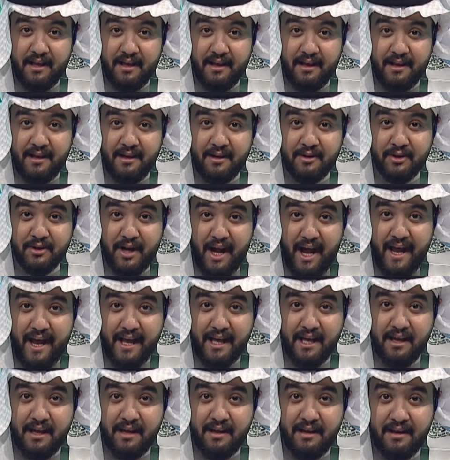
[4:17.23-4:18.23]
يدخل ايش
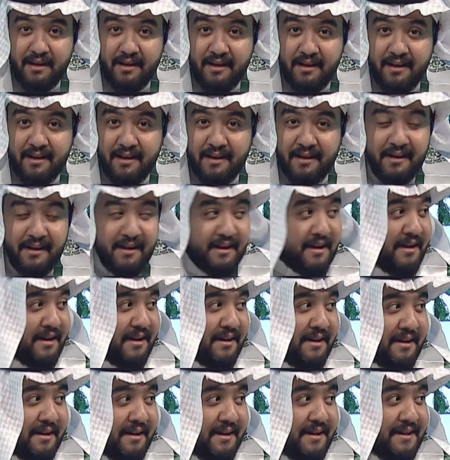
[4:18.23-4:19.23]
رايك طب انا مش هرد
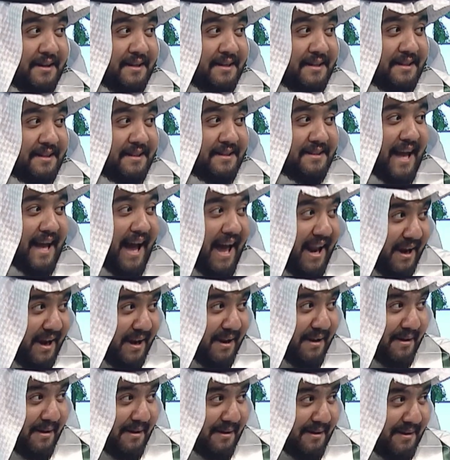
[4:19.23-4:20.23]
عليك تعال
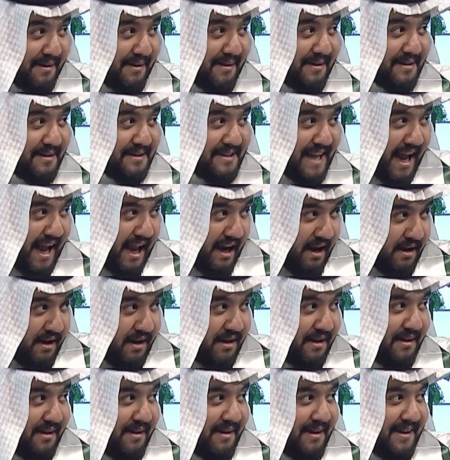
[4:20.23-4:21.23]
تعال تعال
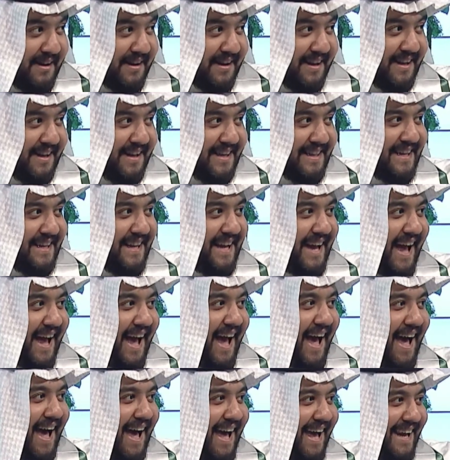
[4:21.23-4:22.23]
خايف تعال يا
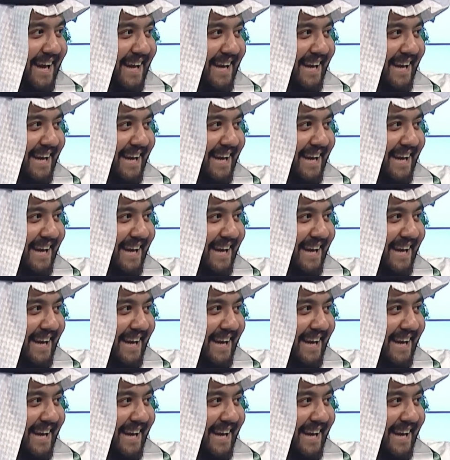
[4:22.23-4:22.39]
هلا